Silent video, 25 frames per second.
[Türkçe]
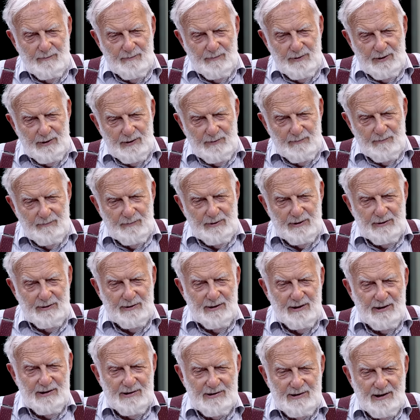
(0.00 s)
Benim bir
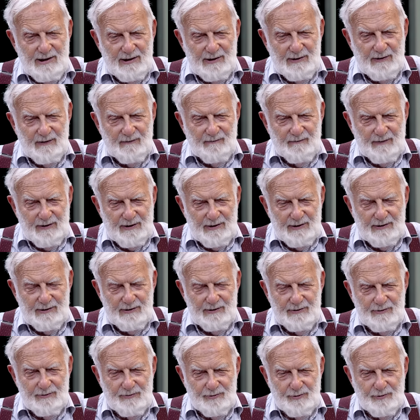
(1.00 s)
dayızadem
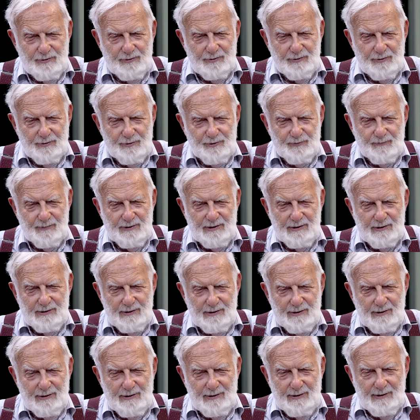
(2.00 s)
vardı. Çok hoş bir
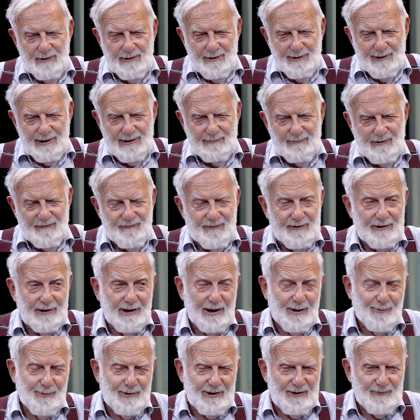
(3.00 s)
hanımefendi
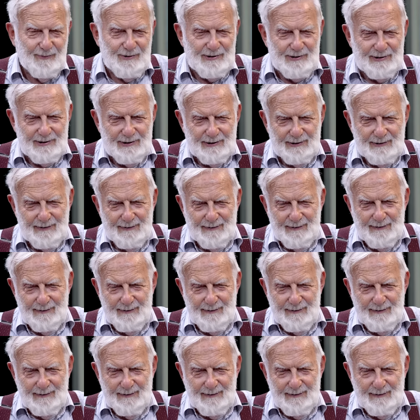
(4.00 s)
ablamızdı.